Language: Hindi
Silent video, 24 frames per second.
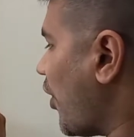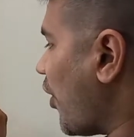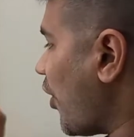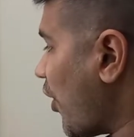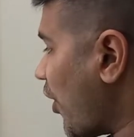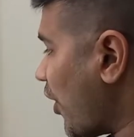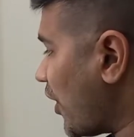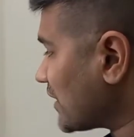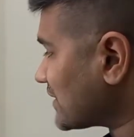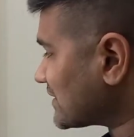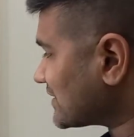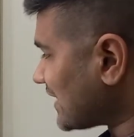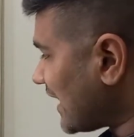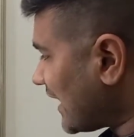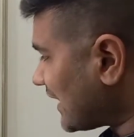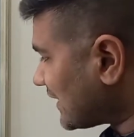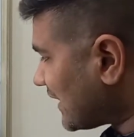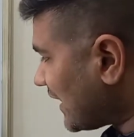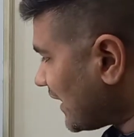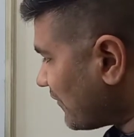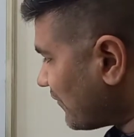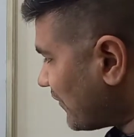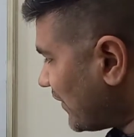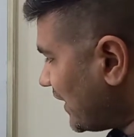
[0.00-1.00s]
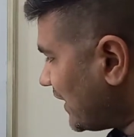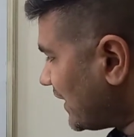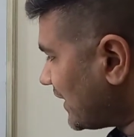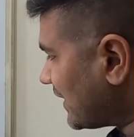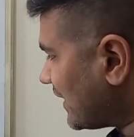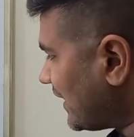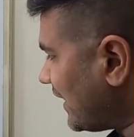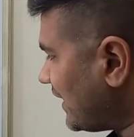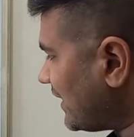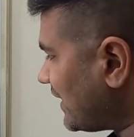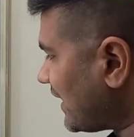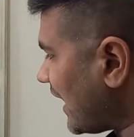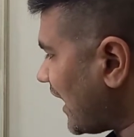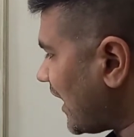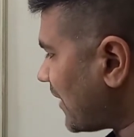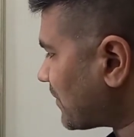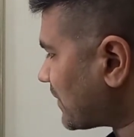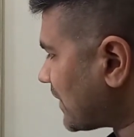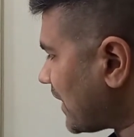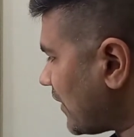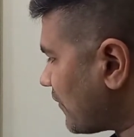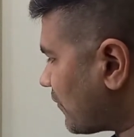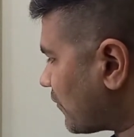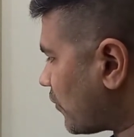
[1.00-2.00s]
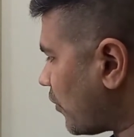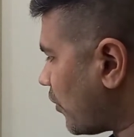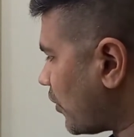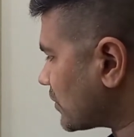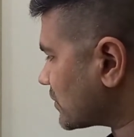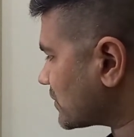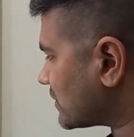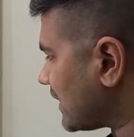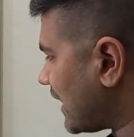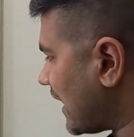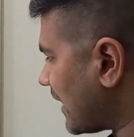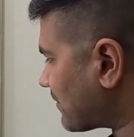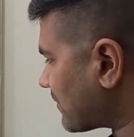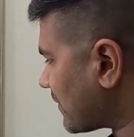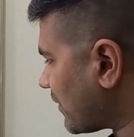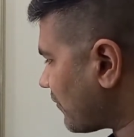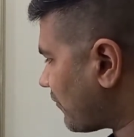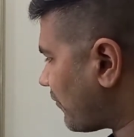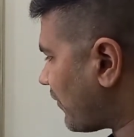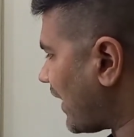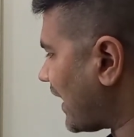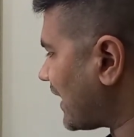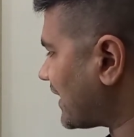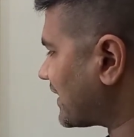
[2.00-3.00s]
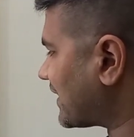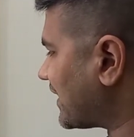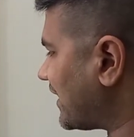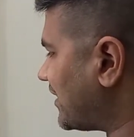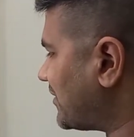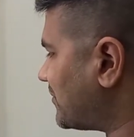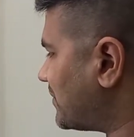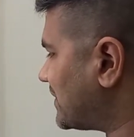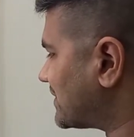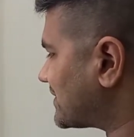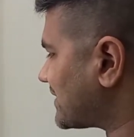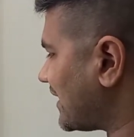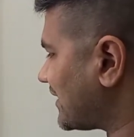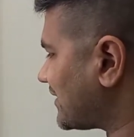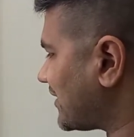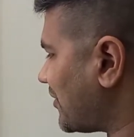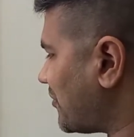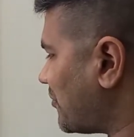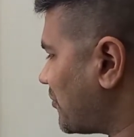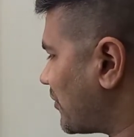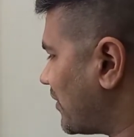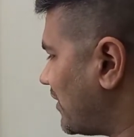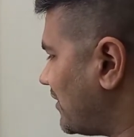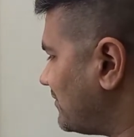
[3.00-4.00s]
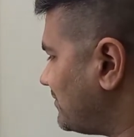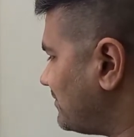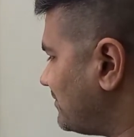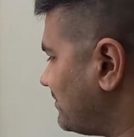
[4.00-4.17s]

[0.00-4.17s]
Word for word: और ज़्यादा वेट गेन आपका ऑफकोर्स आपका फैट गेन भी ज़्यादा होगा